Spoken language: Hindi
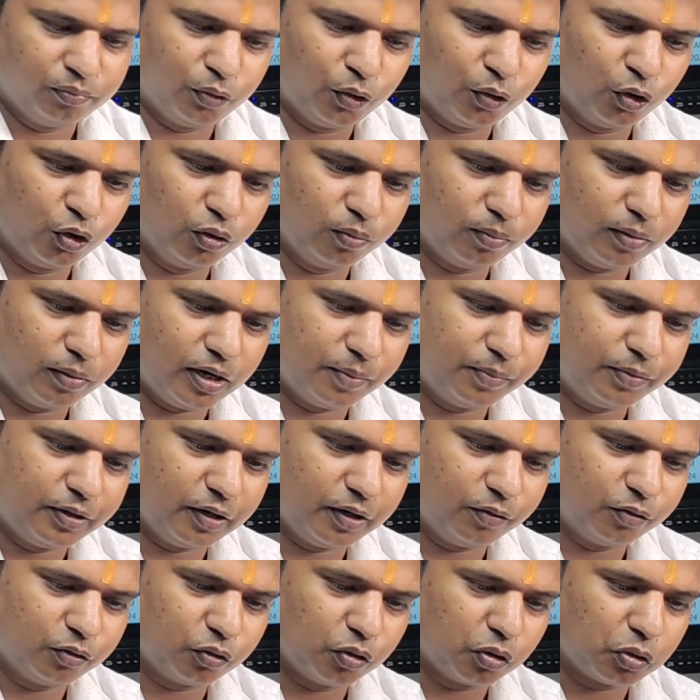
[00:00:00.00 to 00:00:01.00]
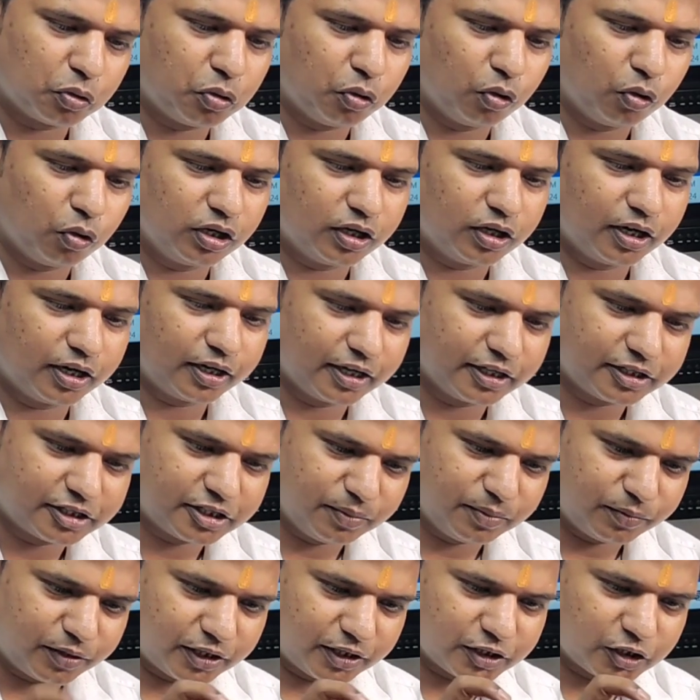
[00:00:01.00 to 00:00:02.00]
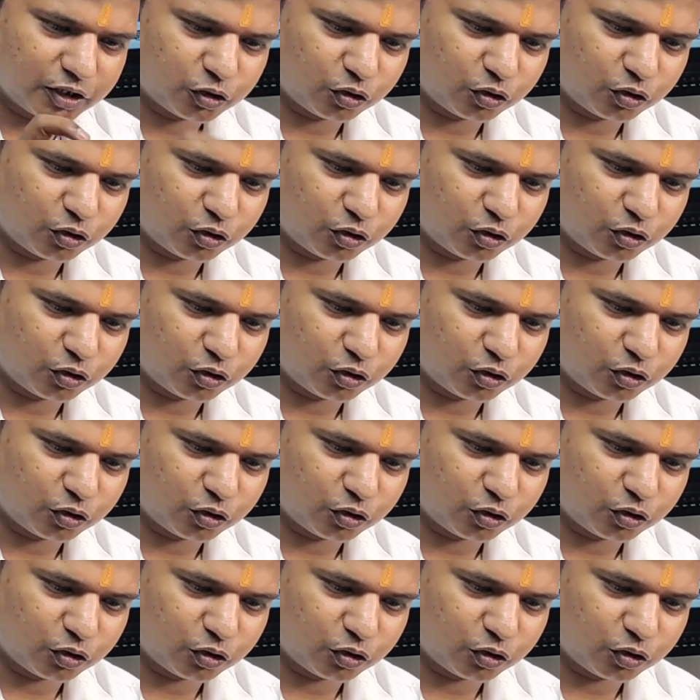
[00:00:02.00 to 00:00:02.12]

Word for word: वॉल्यूम अप डाउन को खोल करके चिमटा